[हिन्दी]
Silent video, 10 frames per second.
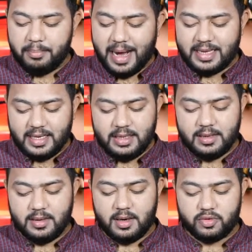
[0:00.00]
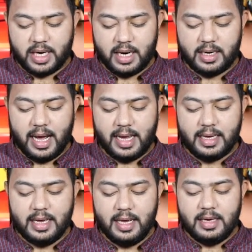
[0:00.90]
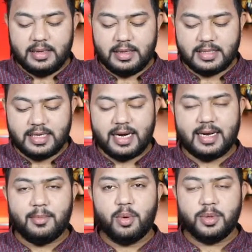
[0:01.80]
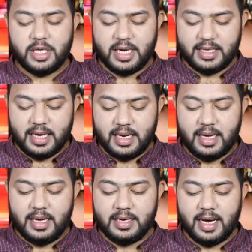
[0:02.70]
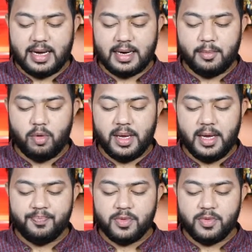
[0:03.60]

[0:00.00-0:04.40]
बाद ही उत्तराखंड आएंगे दस कार्यक्रमों में शिरकत करेंगे इन कार्यक्रमों में